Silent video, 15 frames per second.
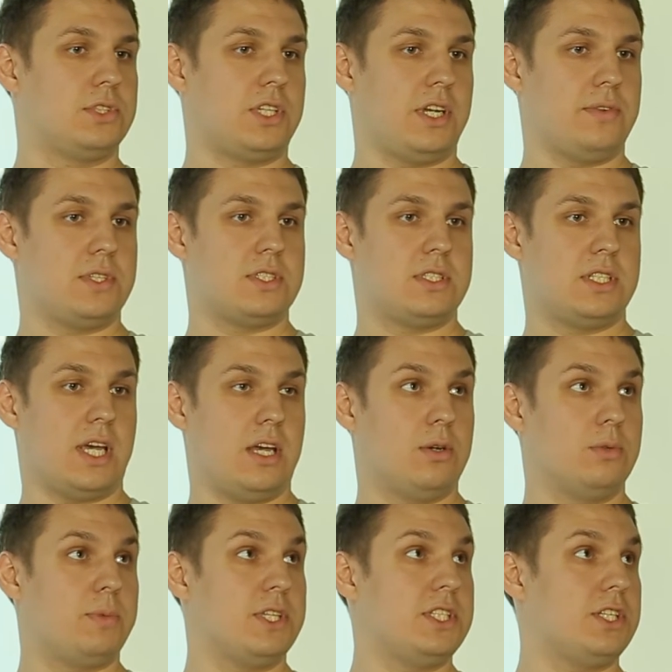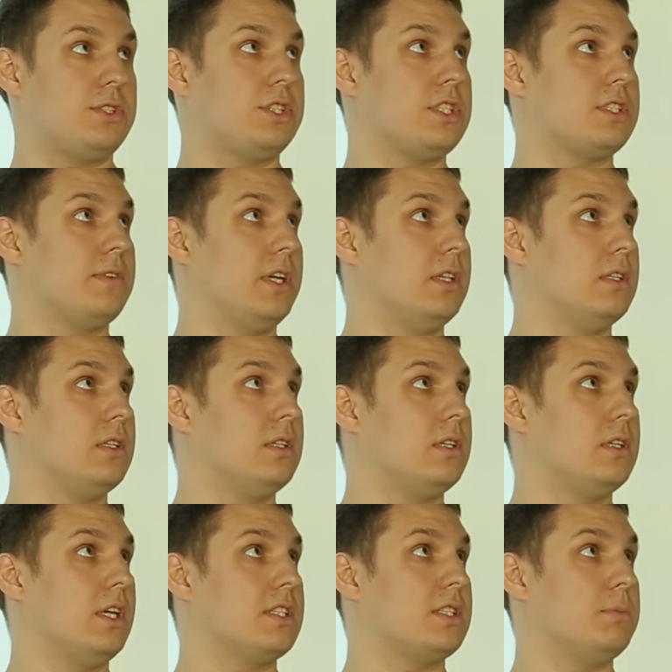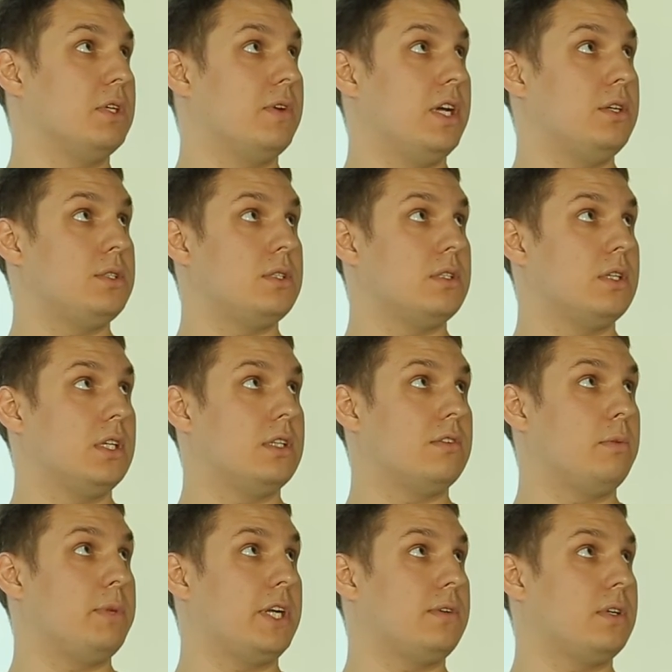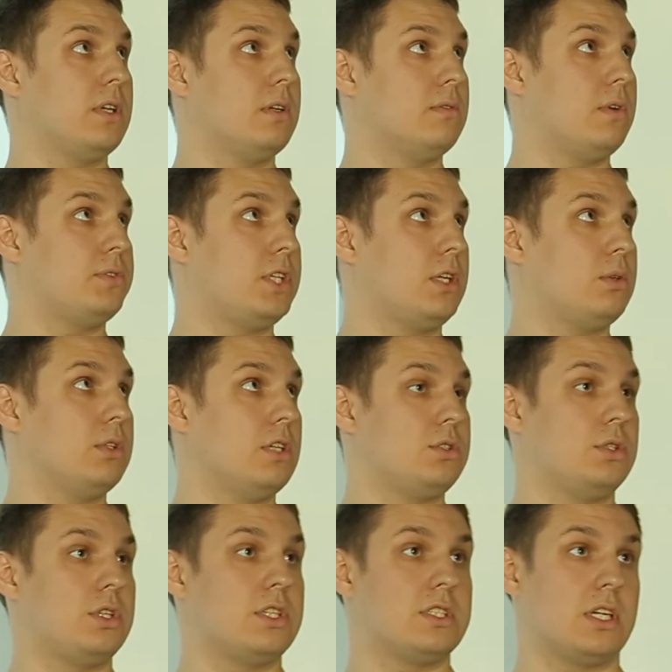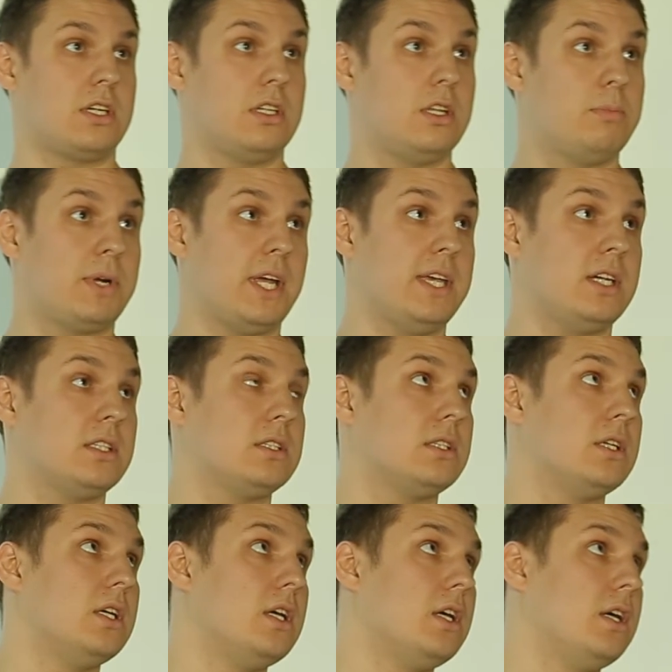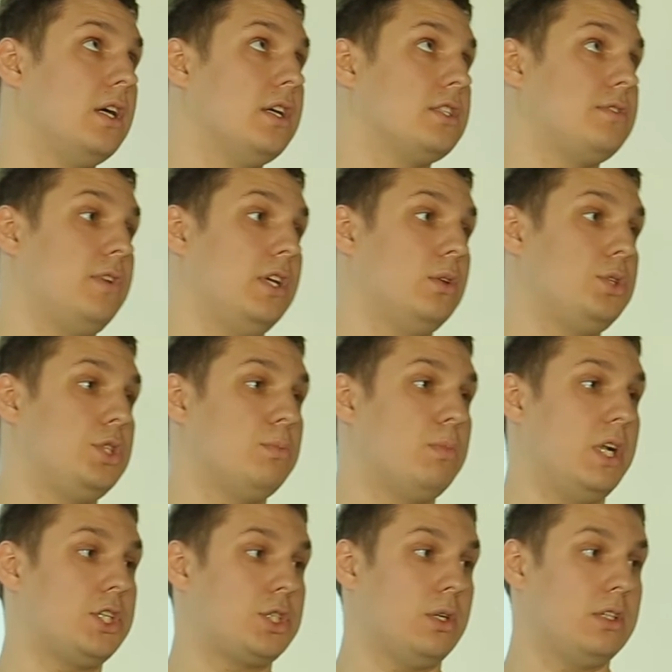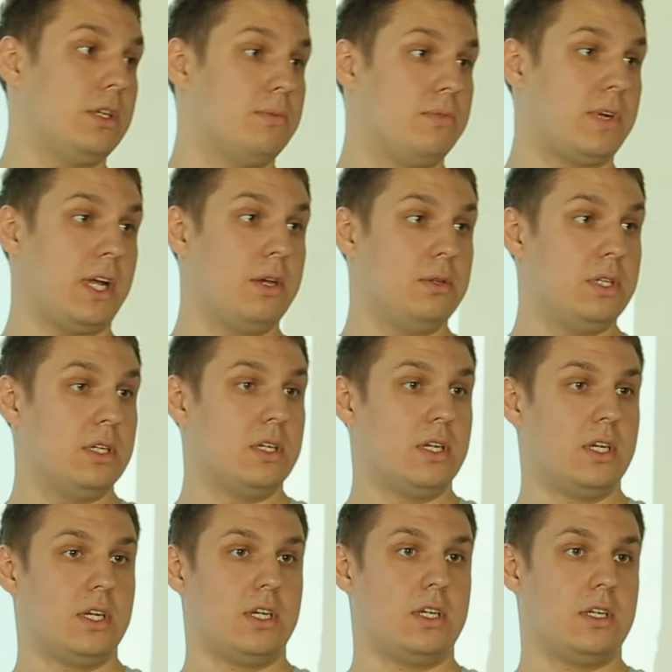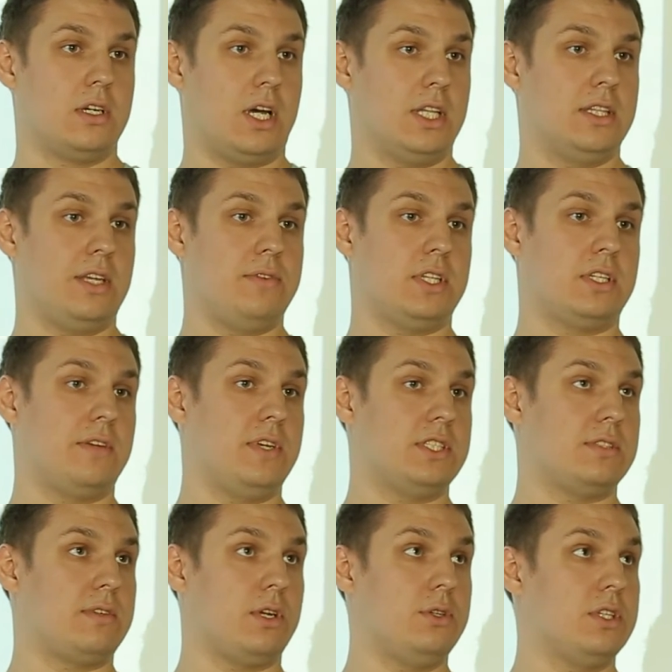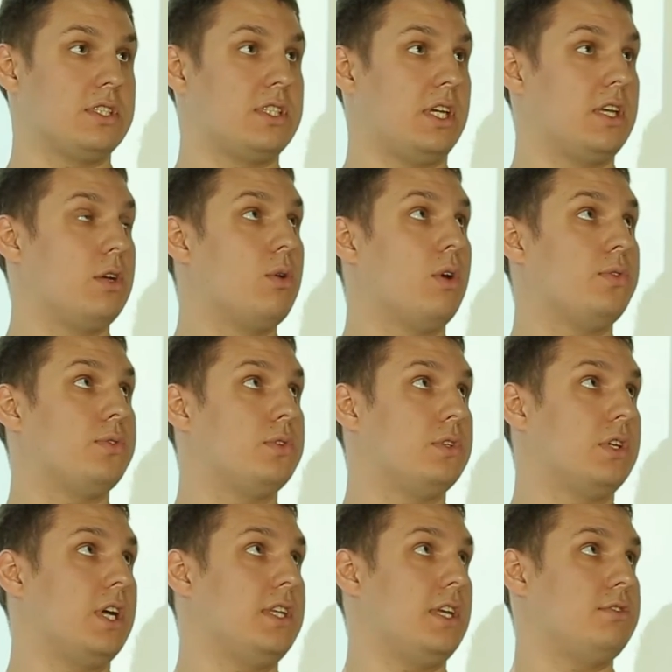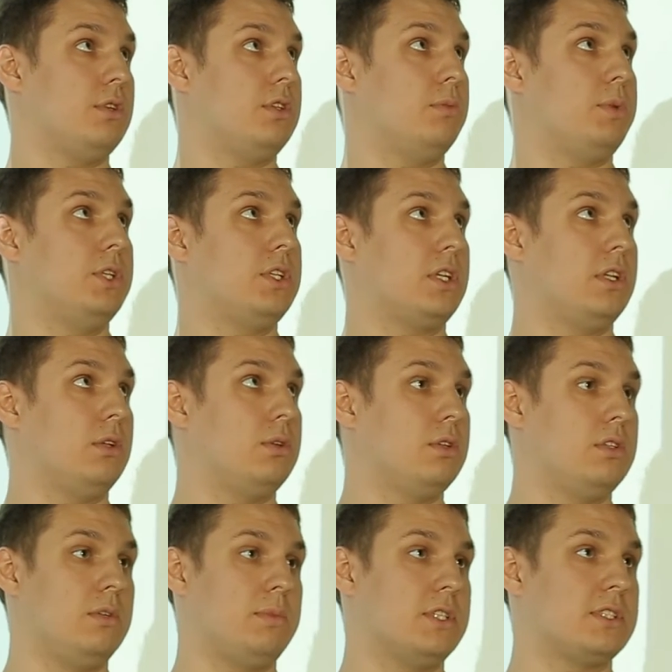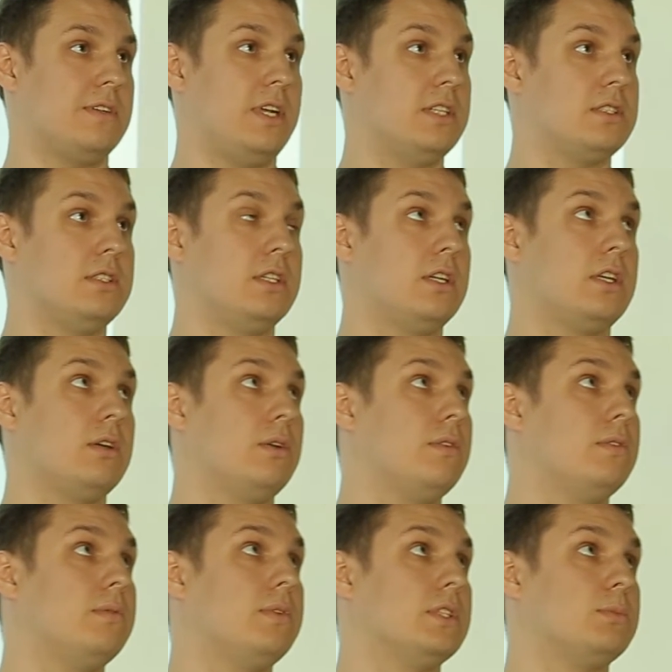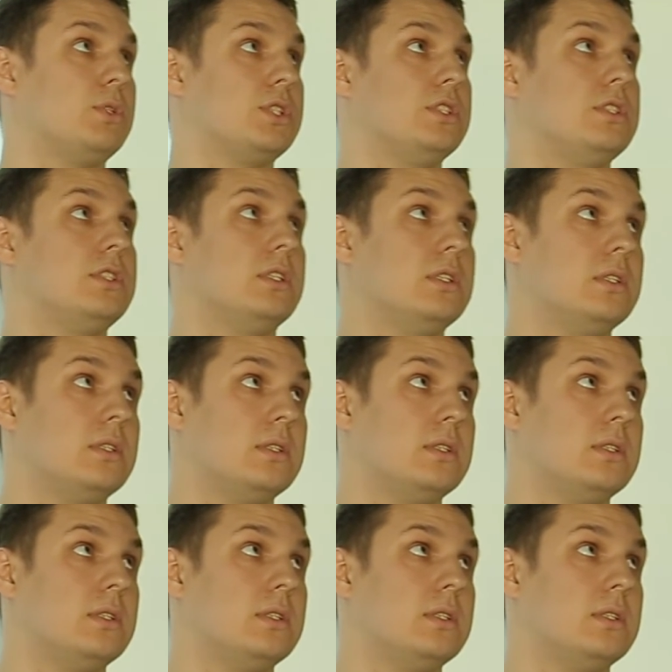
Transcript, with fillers: Travis CI, он поддерживает SVN? Я сомневаюсь, это во-первых. Во-вторых, у нас все-таки закрытый проект. СВН очень большой, там в районе, одна ветка весит в районе 100 гигов. Гонять все это по интернету это не представляется никакой возможности.